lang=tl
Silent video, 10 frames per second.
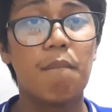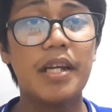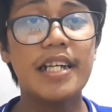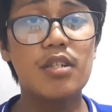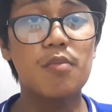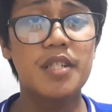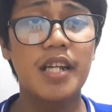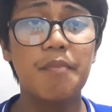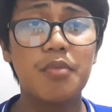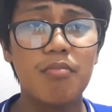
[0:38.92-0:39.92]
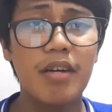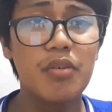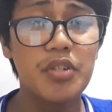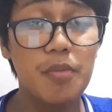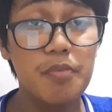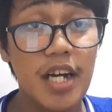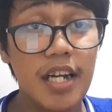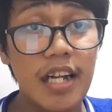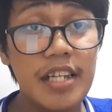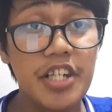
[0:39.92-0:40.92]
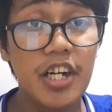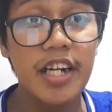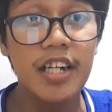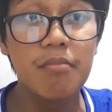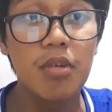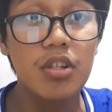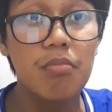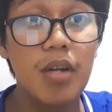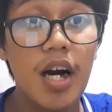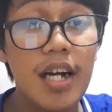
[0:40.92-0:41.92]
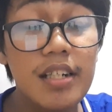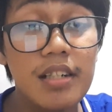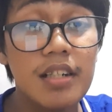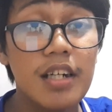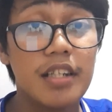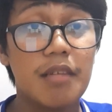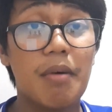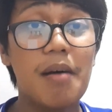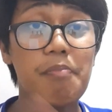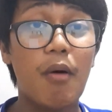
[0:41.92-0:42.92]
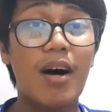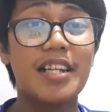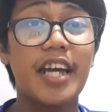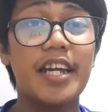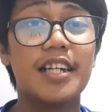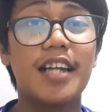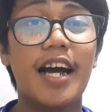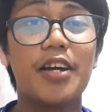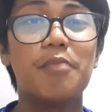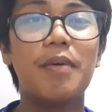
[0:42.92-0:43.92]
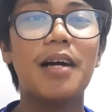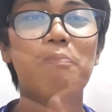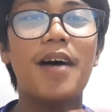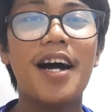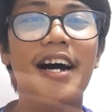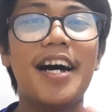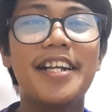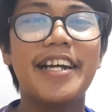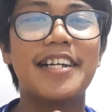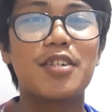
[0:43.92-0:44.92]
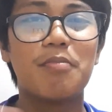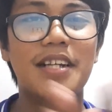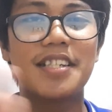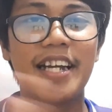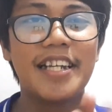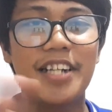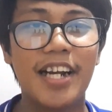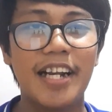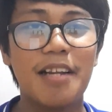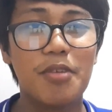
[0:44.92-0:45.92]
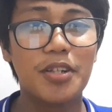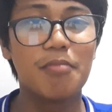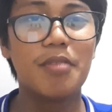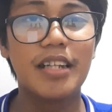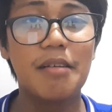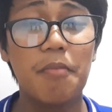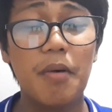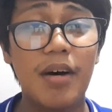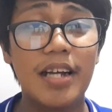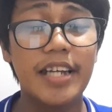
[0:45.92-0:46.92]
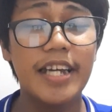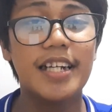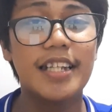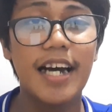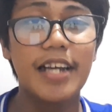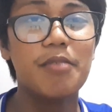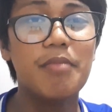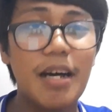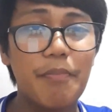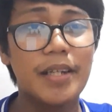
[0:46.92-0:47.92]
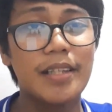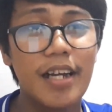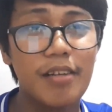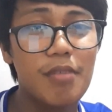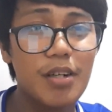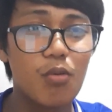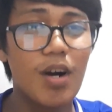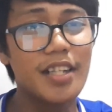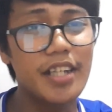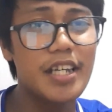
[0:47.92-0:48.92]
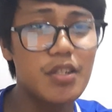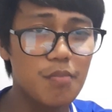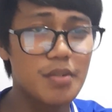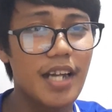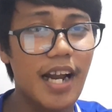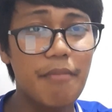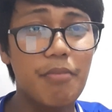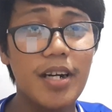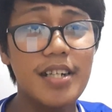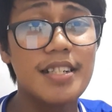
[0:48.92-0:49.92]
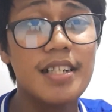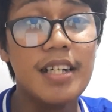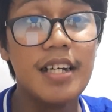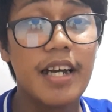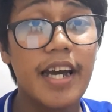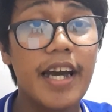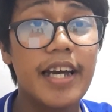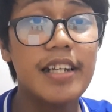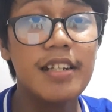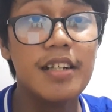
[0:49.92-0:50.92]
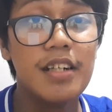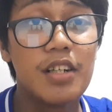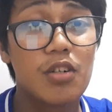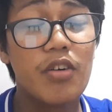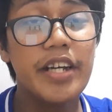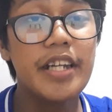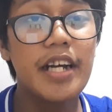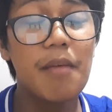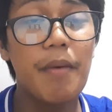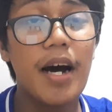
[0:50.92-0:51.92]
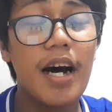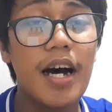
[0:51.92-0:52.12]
please subscribe to my YouTube channel, Chair Enan Motovlog. Diba? Pa 1K na tayo. Palakpakan eh. Sobrang senior Motovlog Dima. Pa 1K na tayo. Malapit na tayo mag 1K subscribers. And kung hindi ka pa